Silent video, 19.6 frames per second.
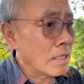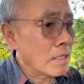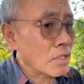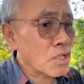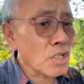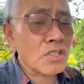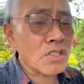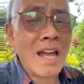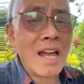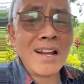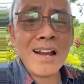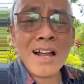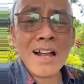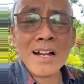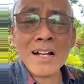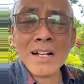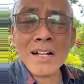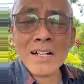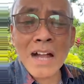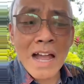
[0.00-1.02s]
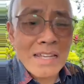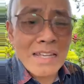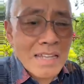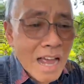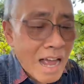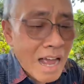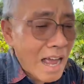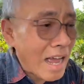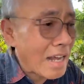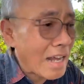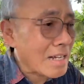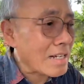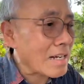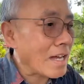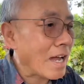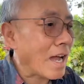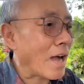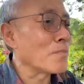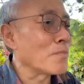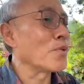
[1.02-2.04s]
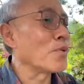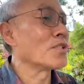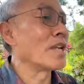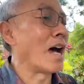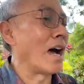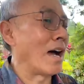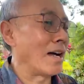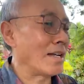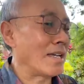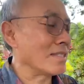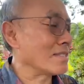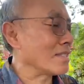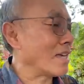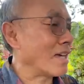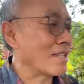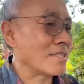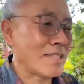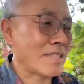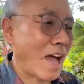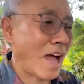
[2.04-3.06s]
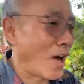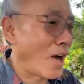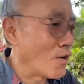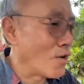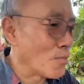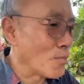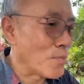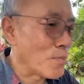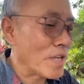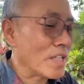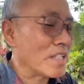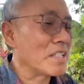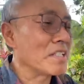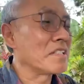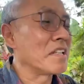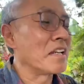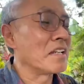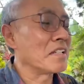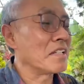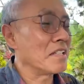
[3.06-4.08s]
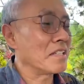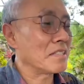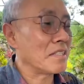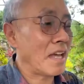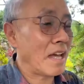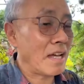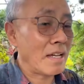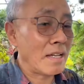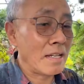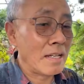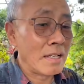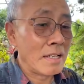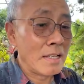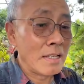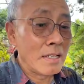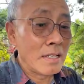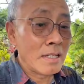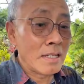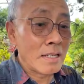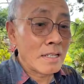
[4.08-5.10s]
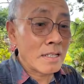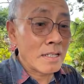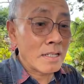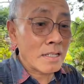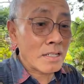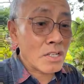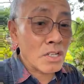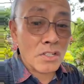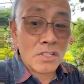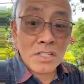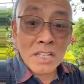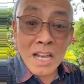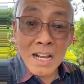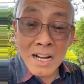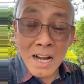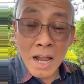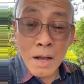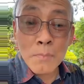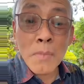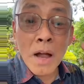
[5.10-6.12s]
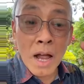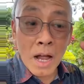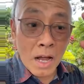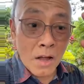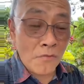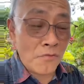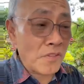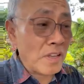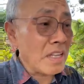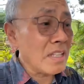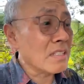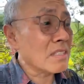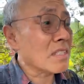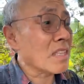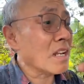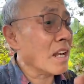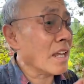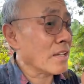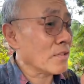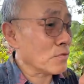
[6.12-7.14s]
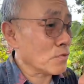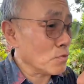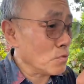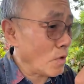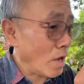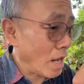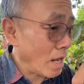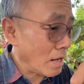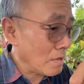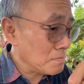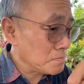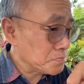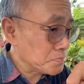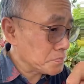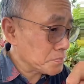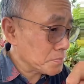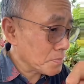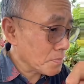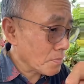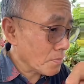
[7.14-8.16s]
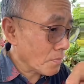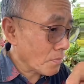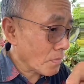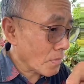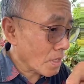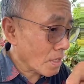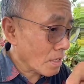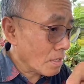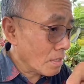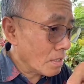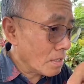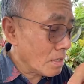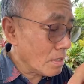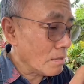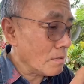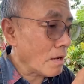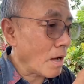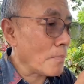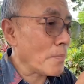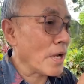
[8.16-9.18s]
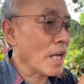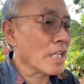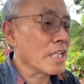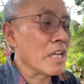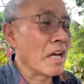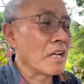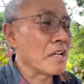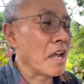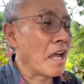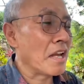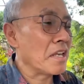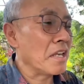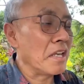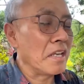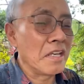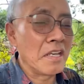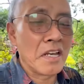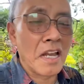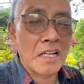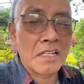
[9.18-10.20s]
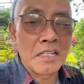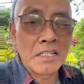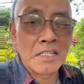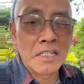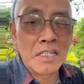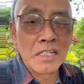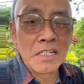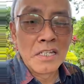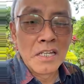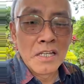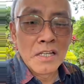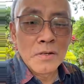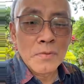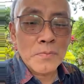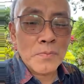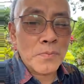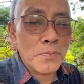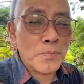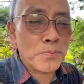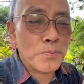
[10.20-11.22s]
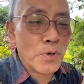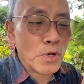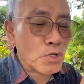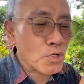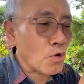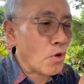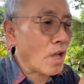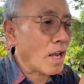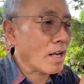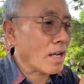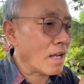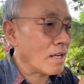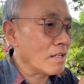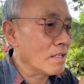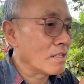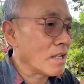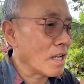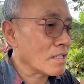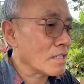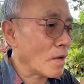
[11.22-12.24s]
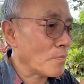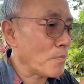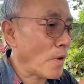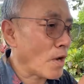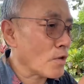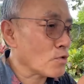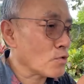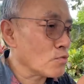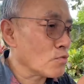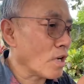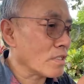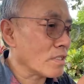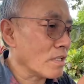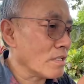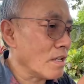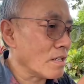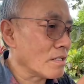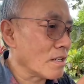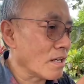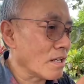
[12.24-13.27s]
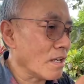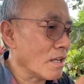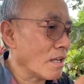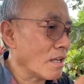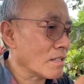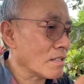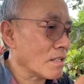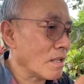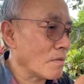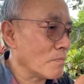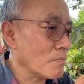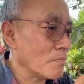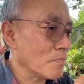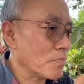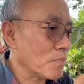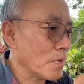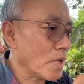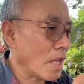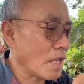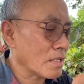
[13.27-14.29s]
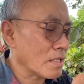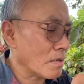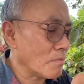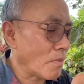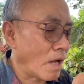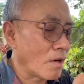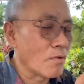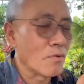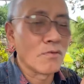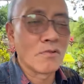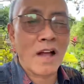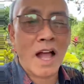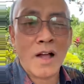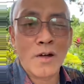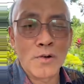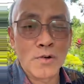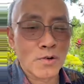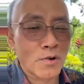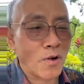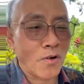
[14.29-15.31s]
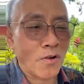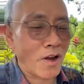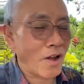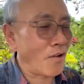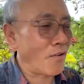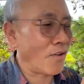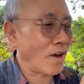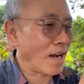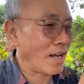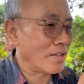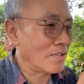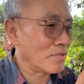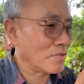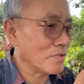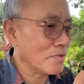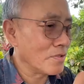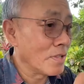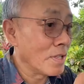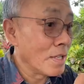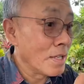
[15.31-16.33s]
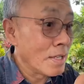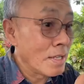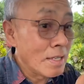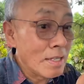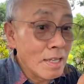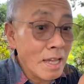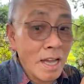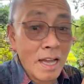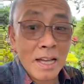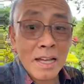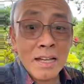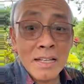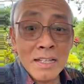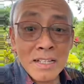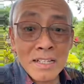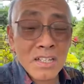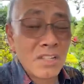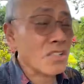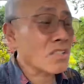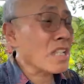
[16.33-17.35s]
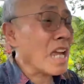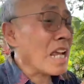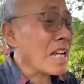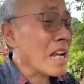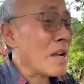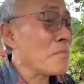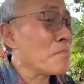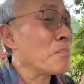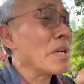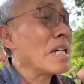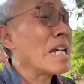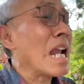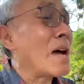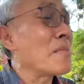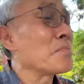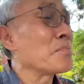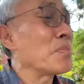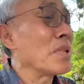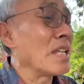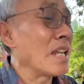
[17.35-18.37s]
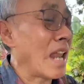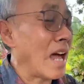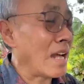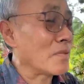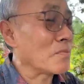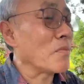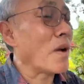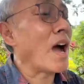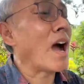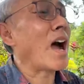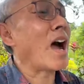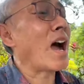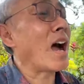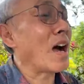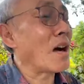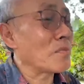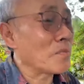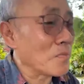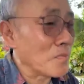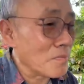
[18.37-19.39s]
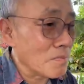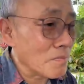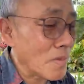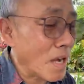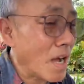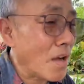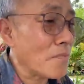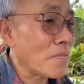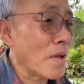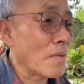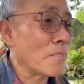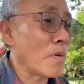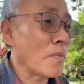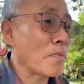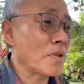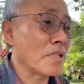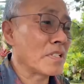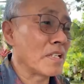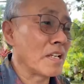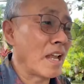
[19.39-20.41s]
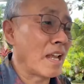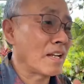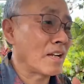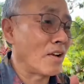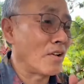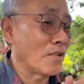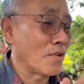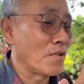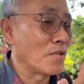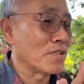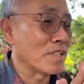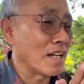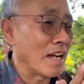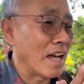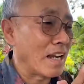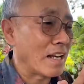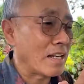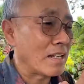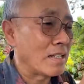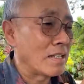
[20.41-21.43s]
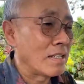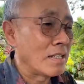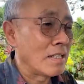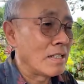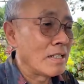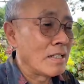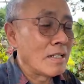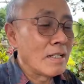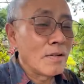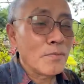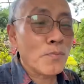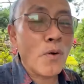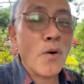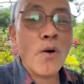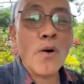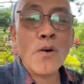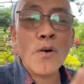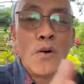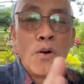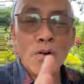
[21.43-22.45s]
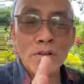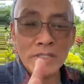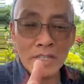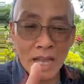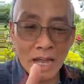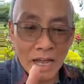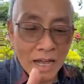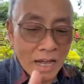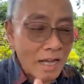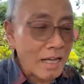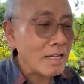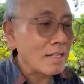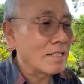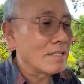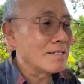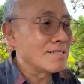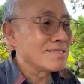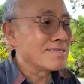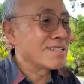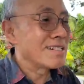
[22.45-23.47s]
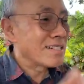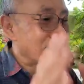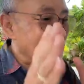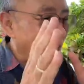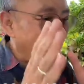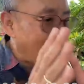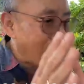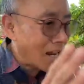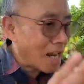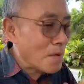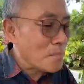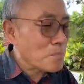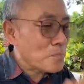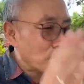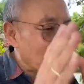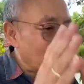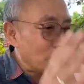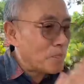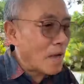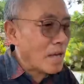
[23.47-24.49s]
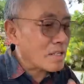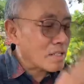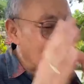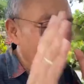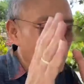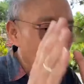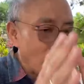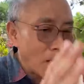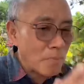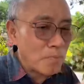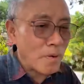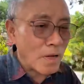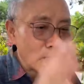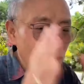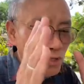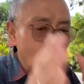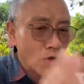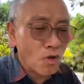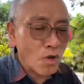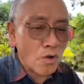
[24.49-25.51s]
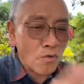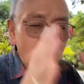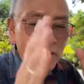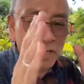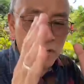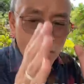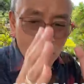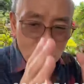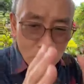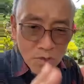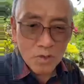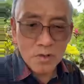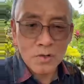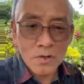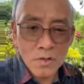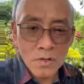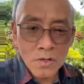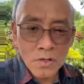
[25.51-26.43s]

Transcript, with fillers: Secara kekayaan, ampun dah kita tahu presiden kita. Secara maaf intelektual, apalagi hari-hari ini lagi dipersoalkan ijazah palsu katanya dari SMA. SMP SMA aduh nganggur ke orang-orang itu ya secara penampilan maaf maaf ya Pak Presiden kalau ikut dengar pokoknya di dalam pribadi Bapak Joko Widodo